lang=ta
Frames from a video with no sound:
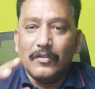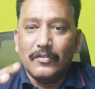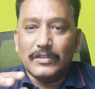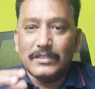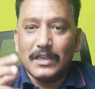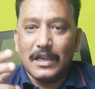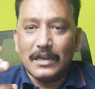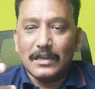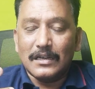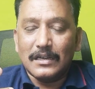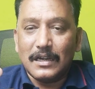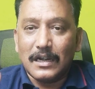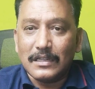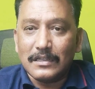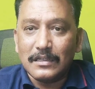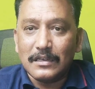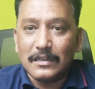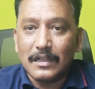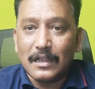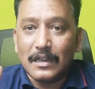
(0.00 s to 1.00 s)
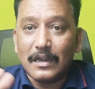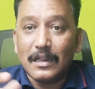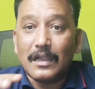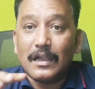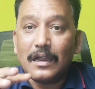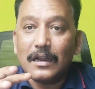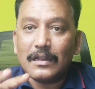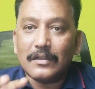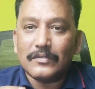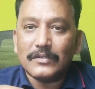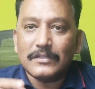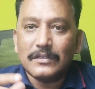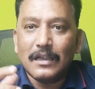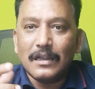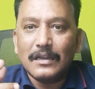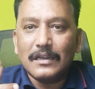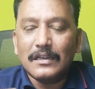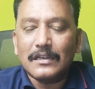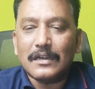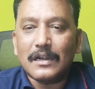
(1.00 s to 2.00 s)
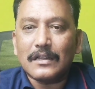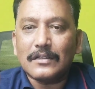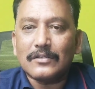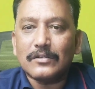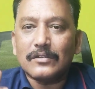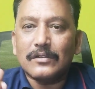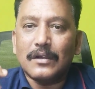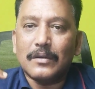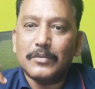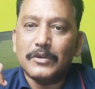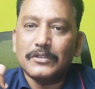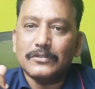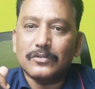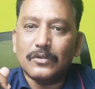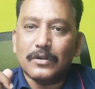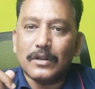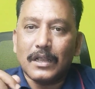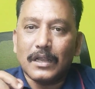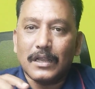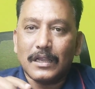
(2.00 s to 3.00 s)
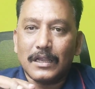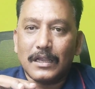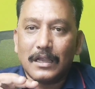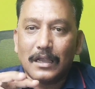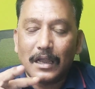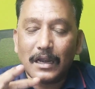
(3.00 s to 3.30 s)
விசாரணை நடத்தியிருக்காங்களா ஆனால் விசாரணை நடத்தணும் அப்படின்னு சொல்கிறாங்க